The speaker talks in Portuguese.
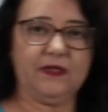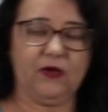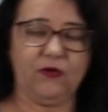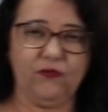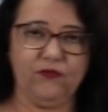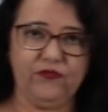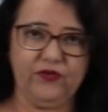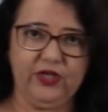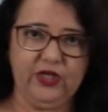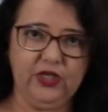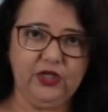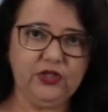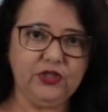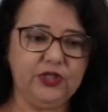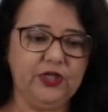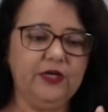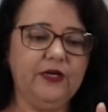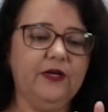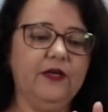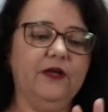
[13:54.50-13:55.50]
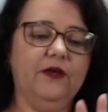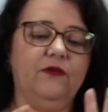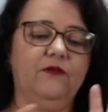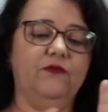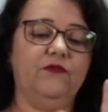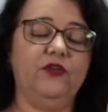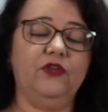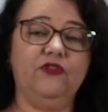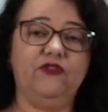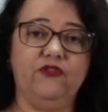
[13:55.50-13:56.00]
Tem o 20,
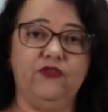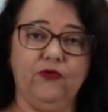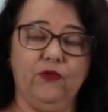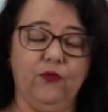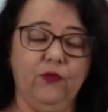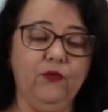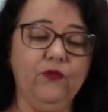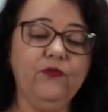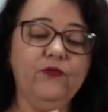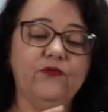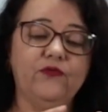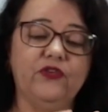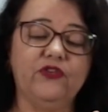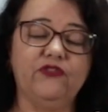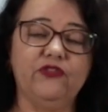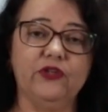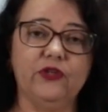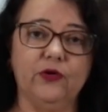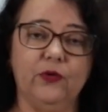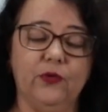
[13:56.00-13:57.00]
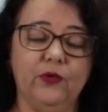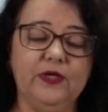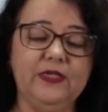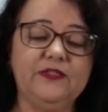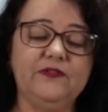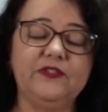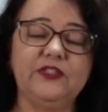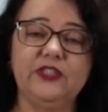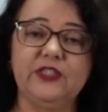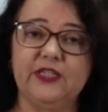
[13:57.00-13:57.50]
21,
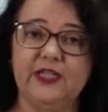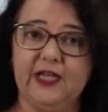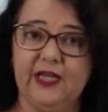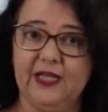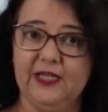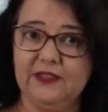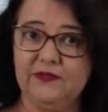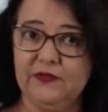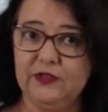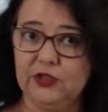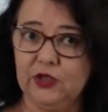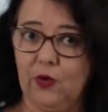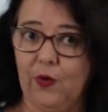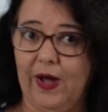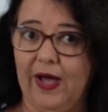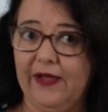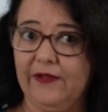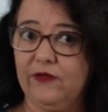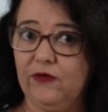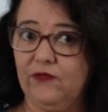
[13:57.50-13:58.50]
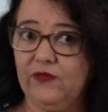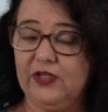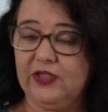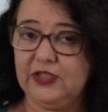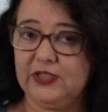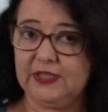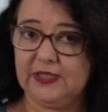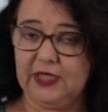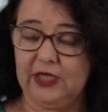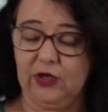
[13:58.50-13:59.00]
22, 23, 24,
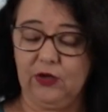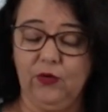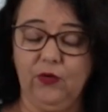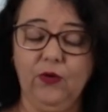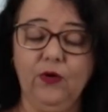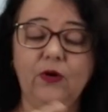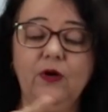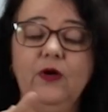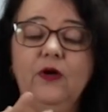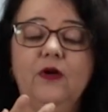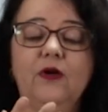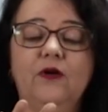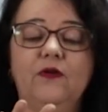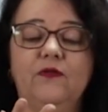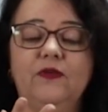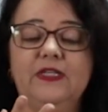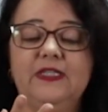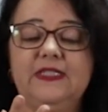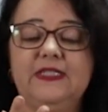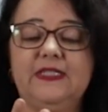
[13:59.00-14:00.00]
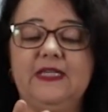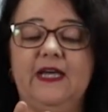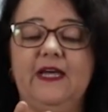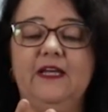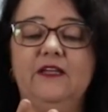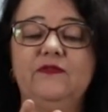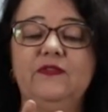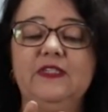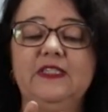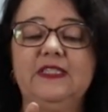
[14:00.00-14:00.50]
25,
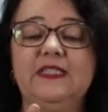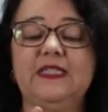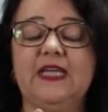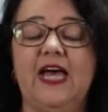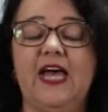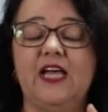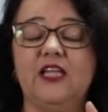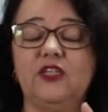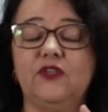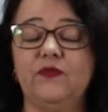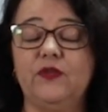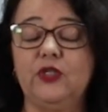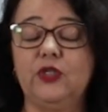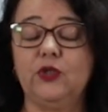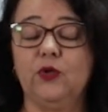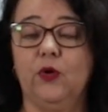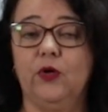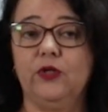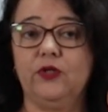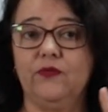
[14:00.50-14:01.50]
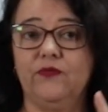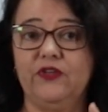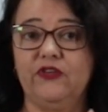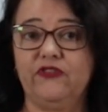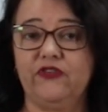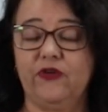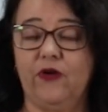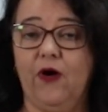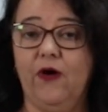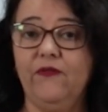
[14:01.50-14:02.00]
26, 27, 28,
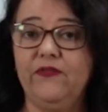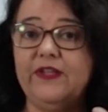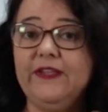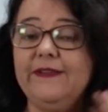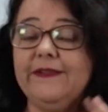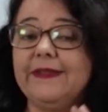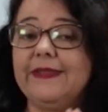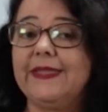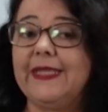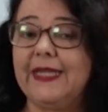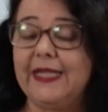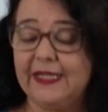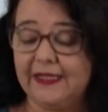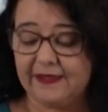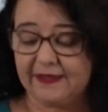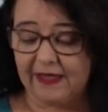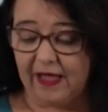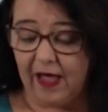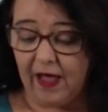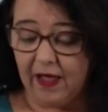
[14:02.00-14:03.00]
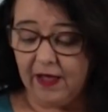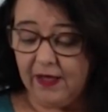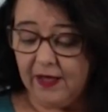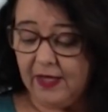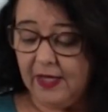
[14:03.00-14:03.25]
29, 30.